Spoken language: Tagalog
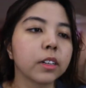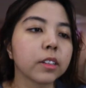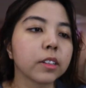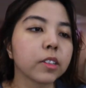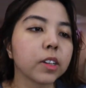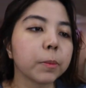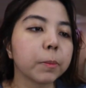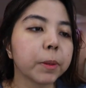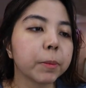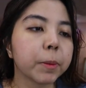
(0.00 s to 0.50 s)

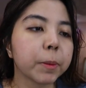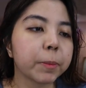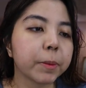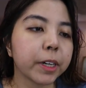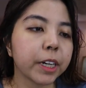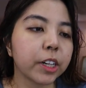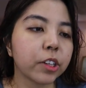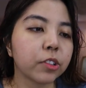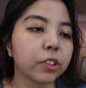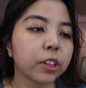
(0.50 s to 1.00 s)
Supple
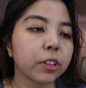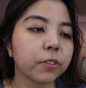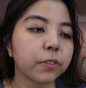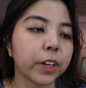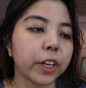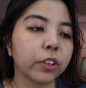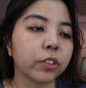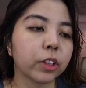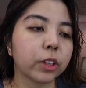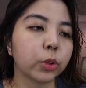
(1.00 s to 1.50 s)
Preparation
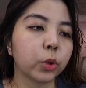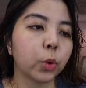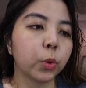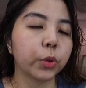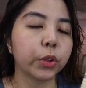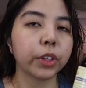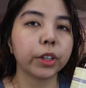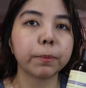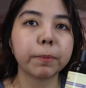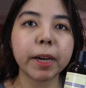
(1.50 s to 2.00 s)
Facial
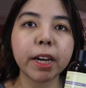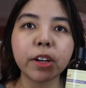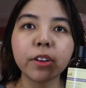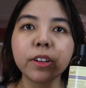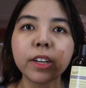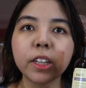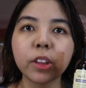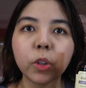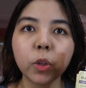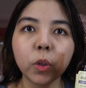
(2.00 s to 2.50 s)
Toner.
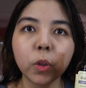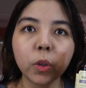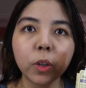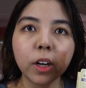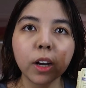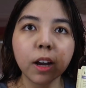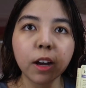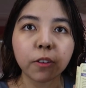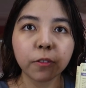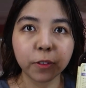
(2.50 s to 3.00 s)
Meron
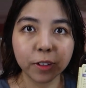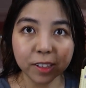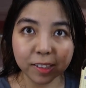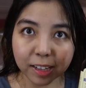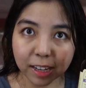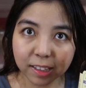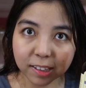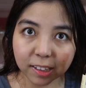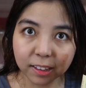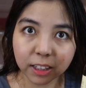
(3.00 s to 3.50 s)
itong for
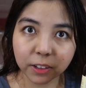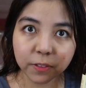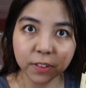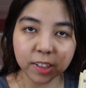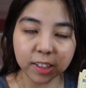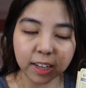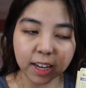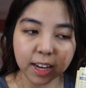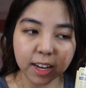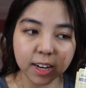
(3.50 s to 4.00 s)
sensitive
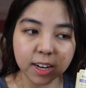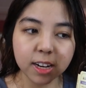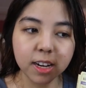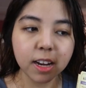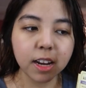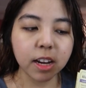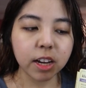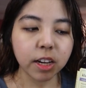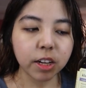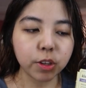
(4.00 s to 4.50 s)

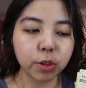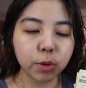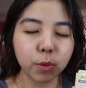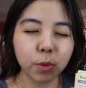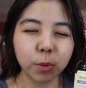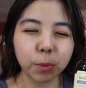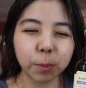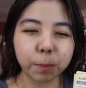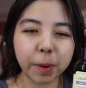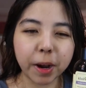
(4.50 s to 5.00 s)
skin,
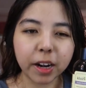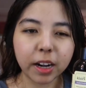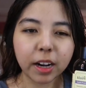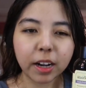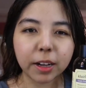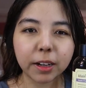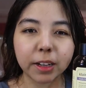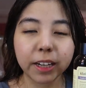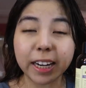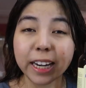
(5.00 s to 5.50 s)
yung
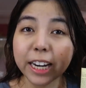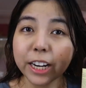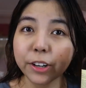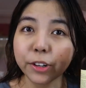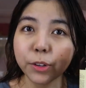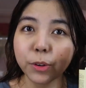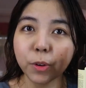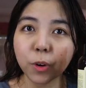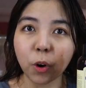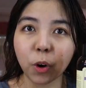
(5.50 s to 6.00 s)
parang clear
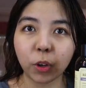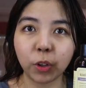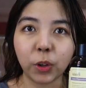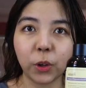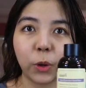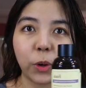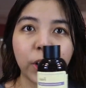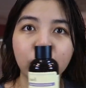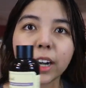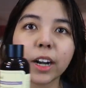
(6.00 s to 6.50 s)
yung
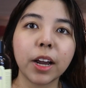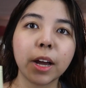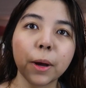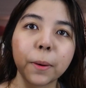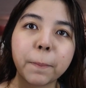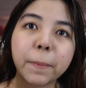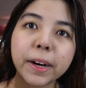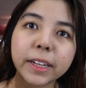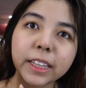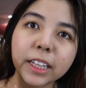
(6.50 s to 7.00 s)
color.
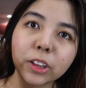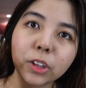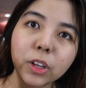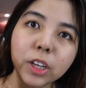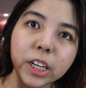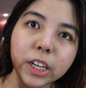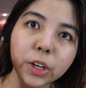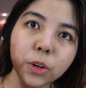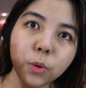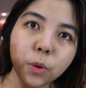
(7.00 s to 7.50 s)
But ito
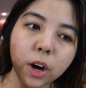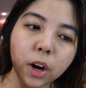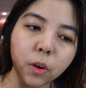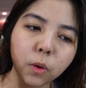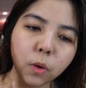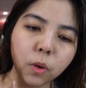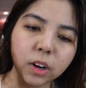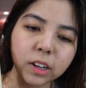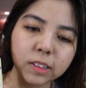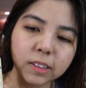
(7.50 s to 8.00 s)
yung kinuha
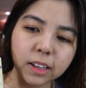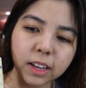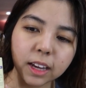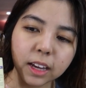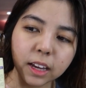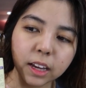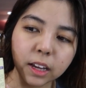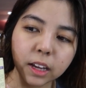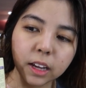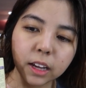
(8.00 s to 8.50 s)
ko
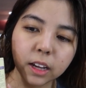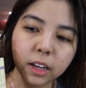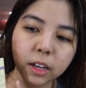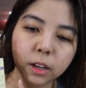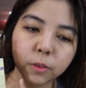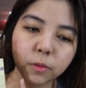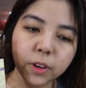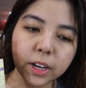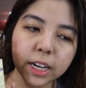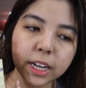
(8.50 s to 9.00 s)
kasi
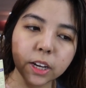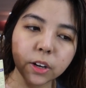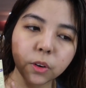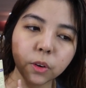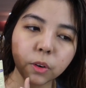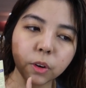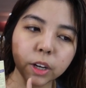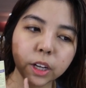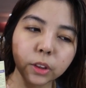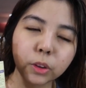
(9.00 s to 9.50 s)
feeling
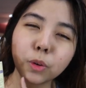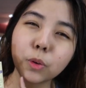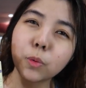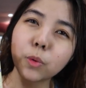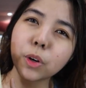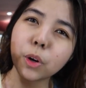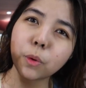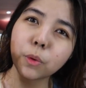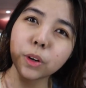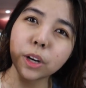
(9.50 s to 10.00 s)
ko, ito
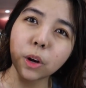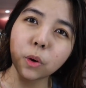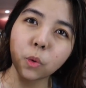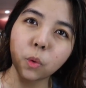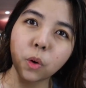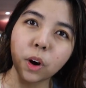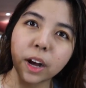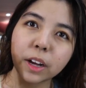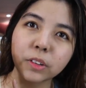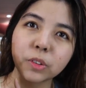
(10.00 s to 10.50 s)
yung una kong
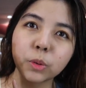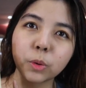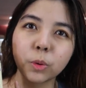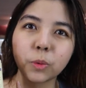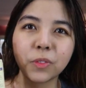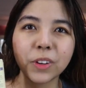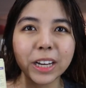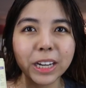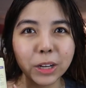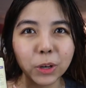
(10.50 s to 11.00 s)
nakuha. So,
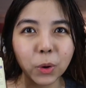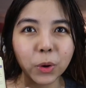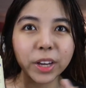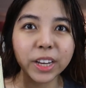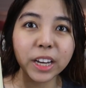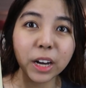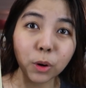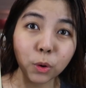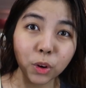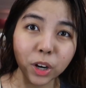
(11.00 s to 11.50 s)
feeling ko,
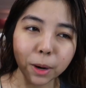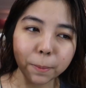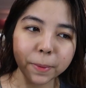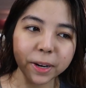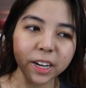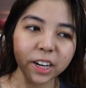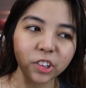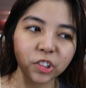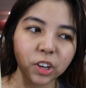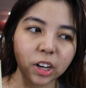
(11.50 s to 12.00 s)
hiyang ko
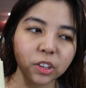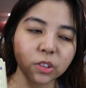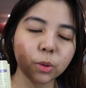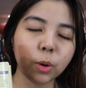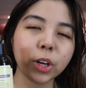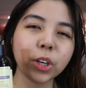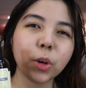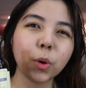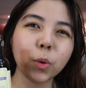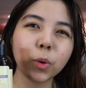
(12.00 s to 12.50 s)
naman na siya.
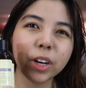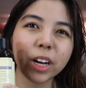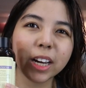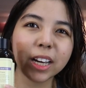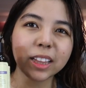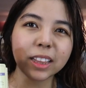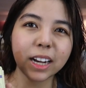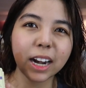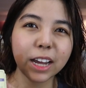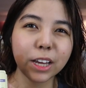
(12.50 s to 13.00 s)
So, ayoko nang
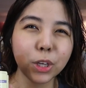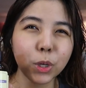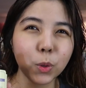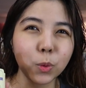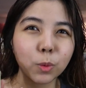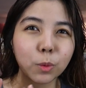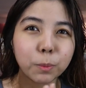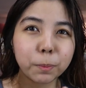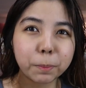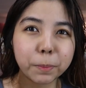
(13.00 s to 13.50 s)
itry
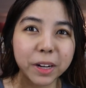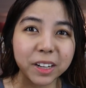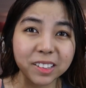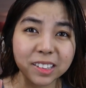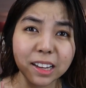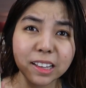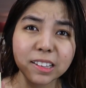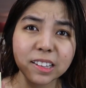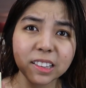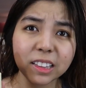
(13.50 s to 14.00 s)
yung pang
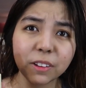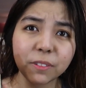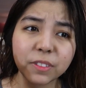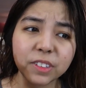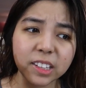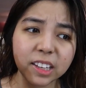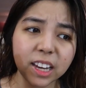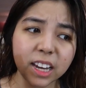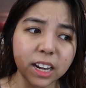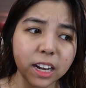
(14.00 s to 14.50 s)
sensitive
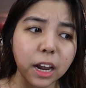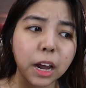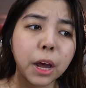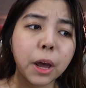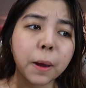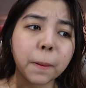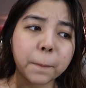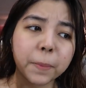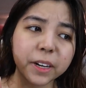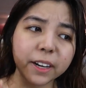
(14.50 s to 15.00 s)
skin.
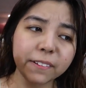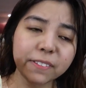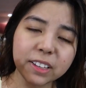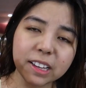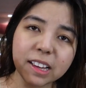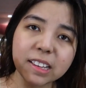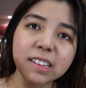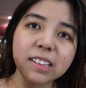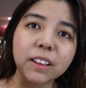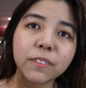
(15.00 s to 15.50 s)
But if
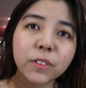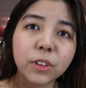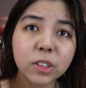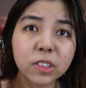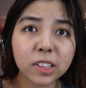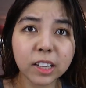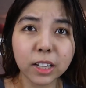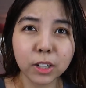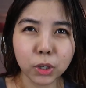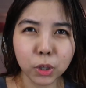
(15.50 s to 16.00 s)
sensitive
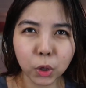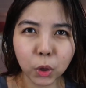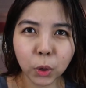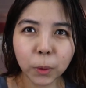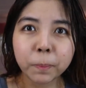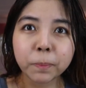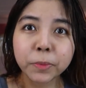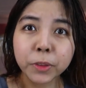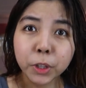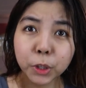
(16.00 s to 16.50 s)
yung skin
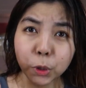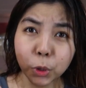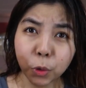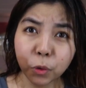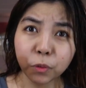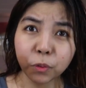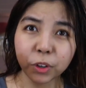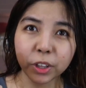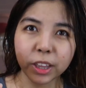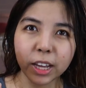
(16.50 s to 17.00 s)
nyo,
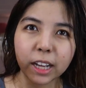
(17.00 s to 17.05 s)
go for